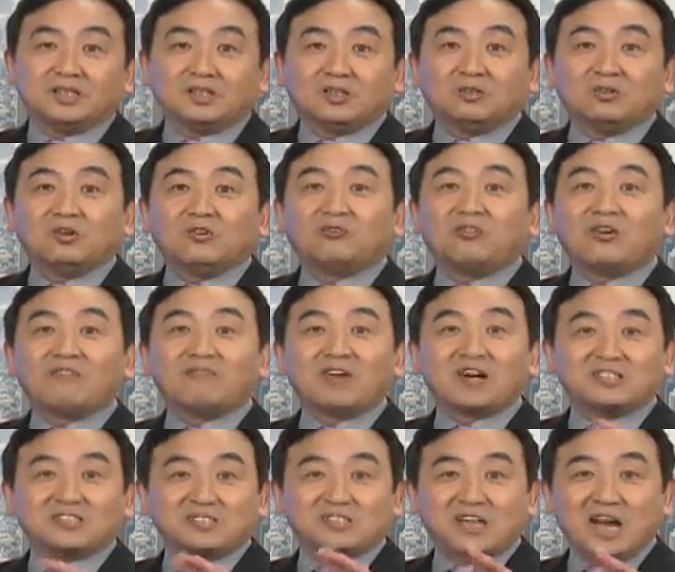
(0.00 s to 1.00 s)
我泛泛
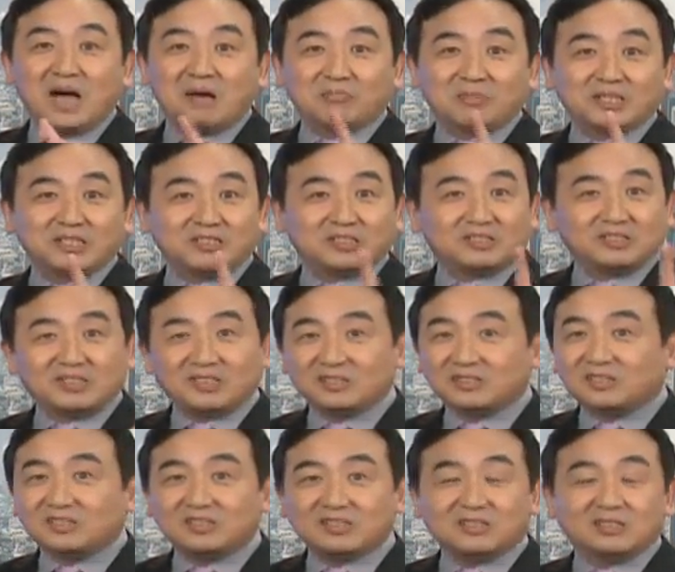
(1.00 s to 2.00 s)
指啊，没指任
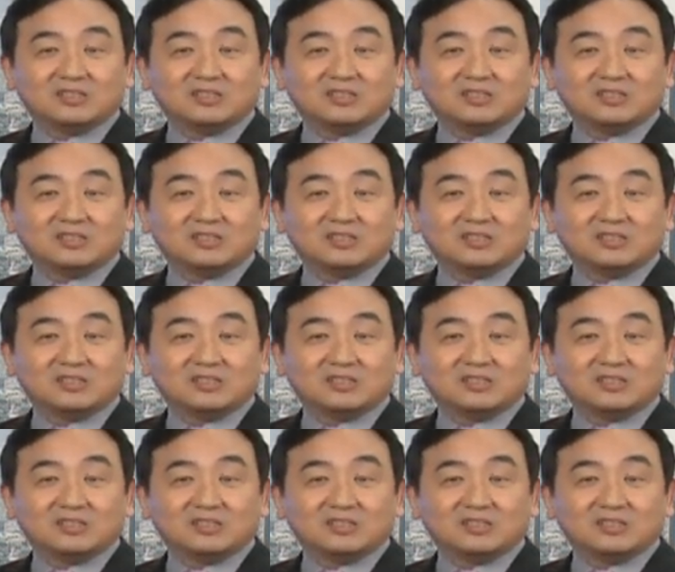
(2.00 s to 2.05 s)
何人。